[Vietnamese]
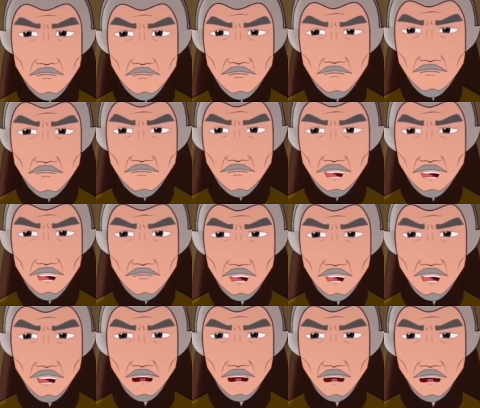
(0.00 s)
vậy đánh
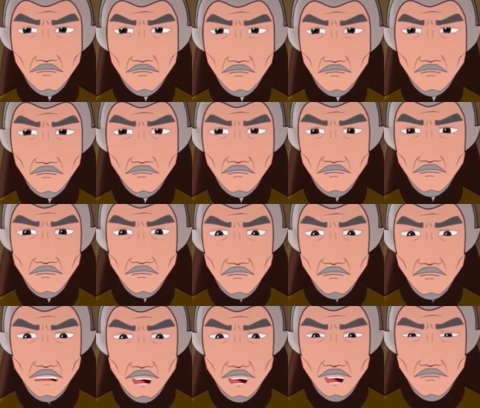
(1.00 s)
xong trận này ta
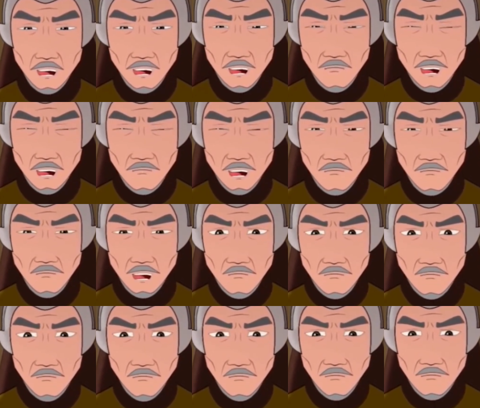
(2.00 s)
phải nhờ thì
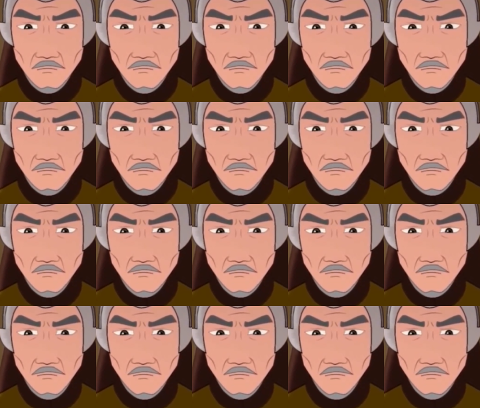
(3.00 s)
nhậm tức là